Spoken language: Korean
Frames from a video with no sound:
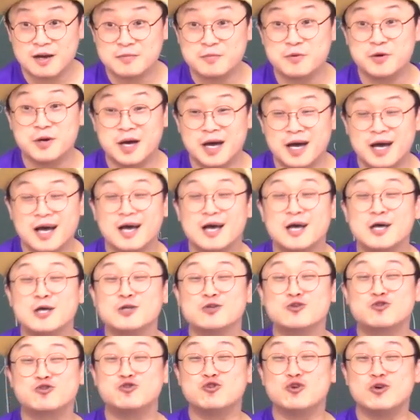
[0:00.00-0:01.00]
뭐야?
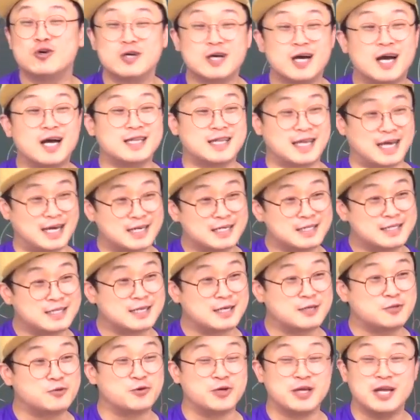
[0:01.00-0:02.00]
주어가
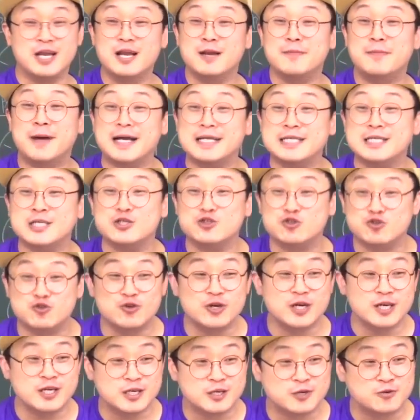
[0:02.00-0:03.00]
다르더라도 일반인
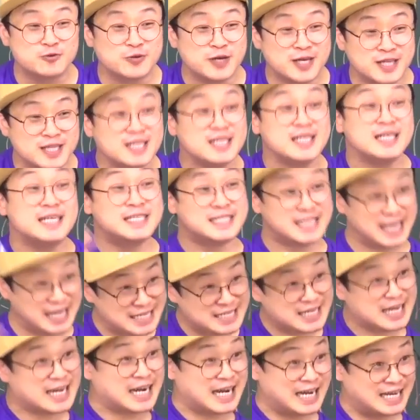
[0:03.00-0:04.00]
주어인 경우에는
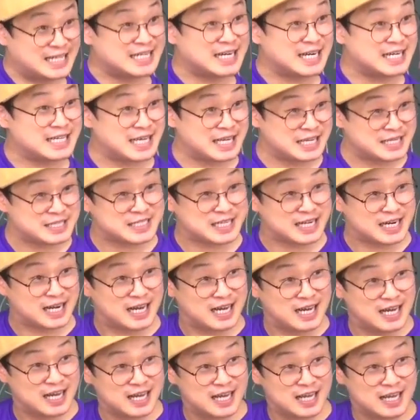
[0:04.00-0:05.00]
생략 가능하다 이거잖아.
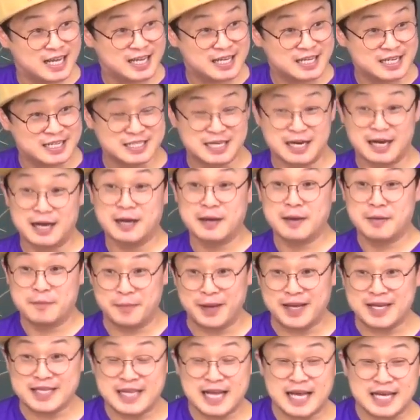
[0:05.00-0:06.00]
그잖아.
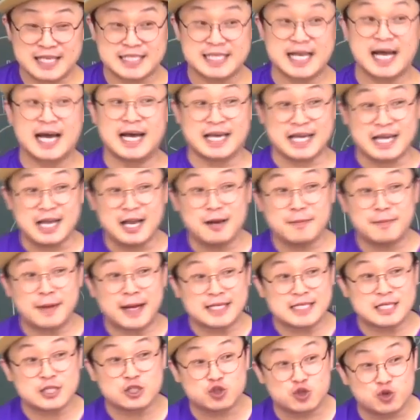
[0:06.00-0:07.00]
맥락상
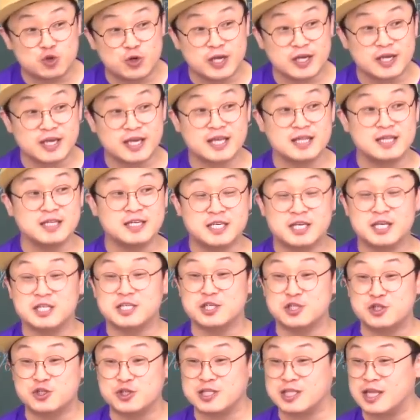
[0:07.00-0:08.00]
일반인 주어인 게
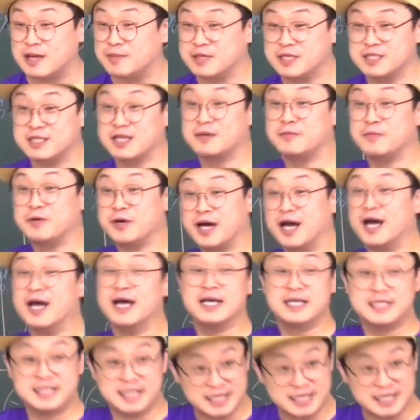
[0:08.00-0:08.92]
느껴질 수 있다면 그때는 뭐야?